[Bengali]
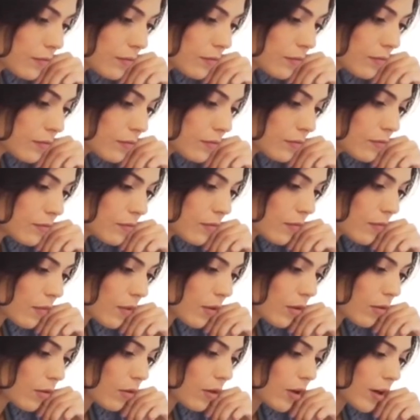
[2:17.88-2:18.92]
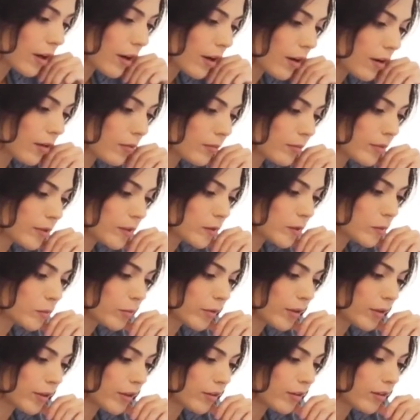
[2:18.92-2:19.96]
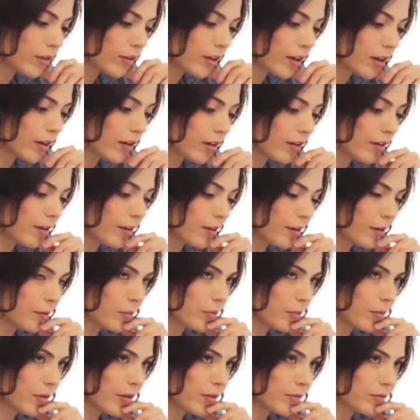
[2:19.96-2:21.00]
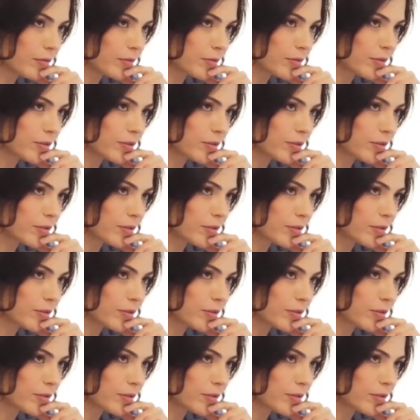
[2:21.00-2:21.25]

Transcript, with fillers: আসন্ন সেই সব কিছু নিয়ে ডাক্তারের সাথে